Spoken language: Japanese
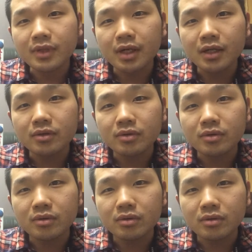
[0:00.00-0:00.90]
あ
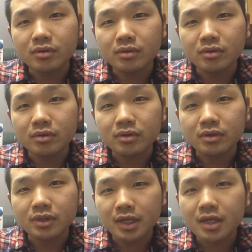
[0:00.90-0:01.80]
のー、
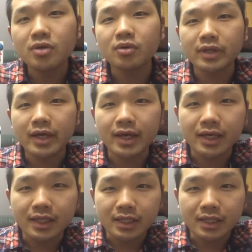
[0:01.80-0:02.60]
結構ね、